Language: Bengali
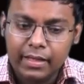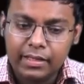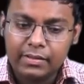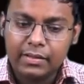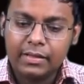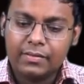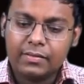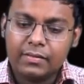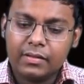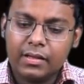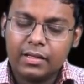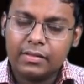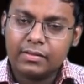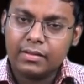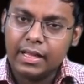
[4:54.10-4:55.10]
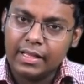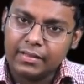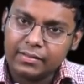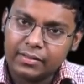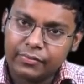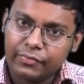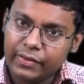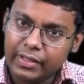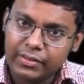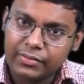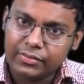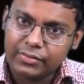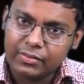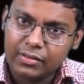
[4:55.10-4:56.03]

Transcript: ইট ইটস ইট লাইকস এ ফ্রেজ